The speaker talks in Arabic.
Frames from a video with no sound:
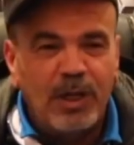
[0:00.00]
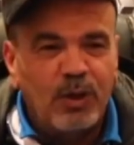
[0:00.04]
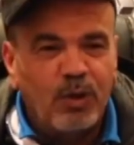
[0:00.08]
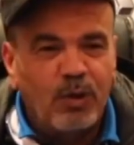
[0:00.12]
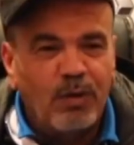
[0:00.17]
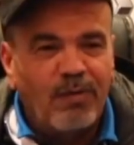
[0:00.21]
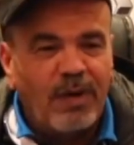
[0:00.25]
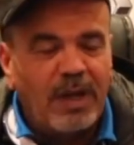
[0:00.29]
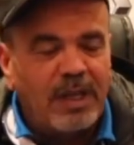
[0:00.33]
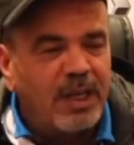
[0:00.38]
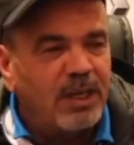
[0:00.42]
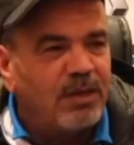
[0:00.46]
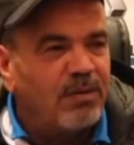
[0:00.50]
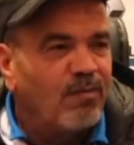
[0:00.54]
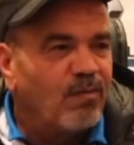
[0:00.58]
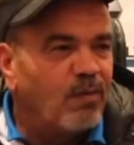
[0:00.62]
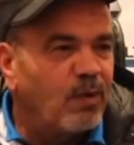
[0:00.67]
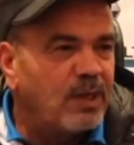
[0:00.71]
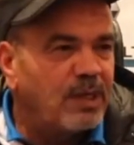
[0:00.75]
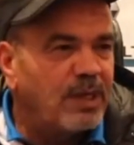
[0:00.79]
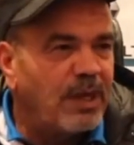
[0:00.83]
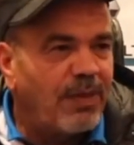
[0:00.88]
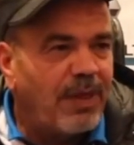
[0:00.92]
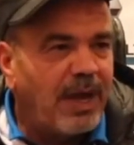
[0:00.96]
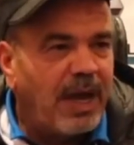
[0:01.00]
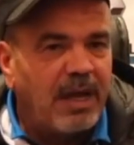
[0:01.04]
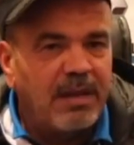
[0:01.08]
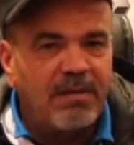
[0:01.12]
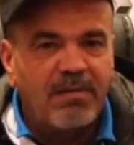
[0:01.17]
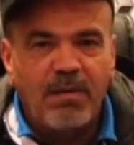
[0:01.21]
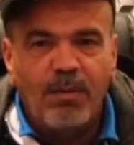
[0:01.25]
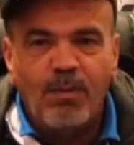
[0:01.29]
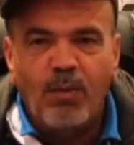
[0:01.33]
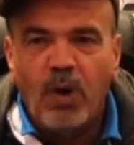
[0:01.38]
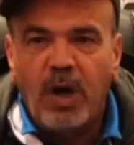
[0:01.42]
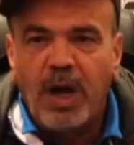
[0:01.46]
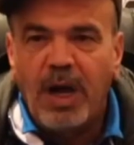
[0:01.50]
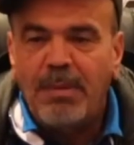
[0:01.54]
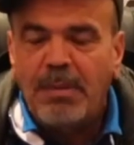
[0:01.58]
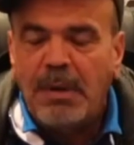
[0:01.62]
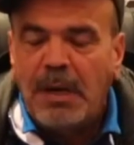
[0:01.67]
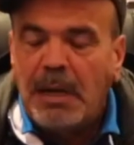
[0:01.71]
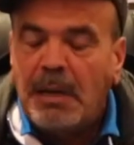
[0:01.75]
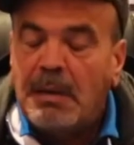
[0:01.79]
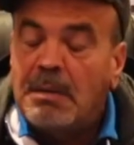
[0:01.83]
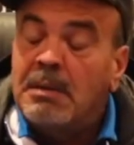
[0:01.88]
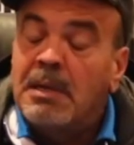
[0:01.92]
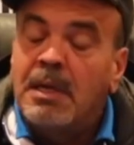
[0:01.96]
اللي تشوف قداش من فرصه ضاعت في
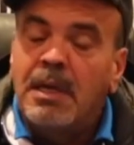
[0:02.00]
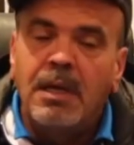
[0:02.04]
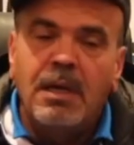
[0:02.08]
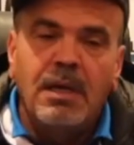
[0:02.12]
المقابله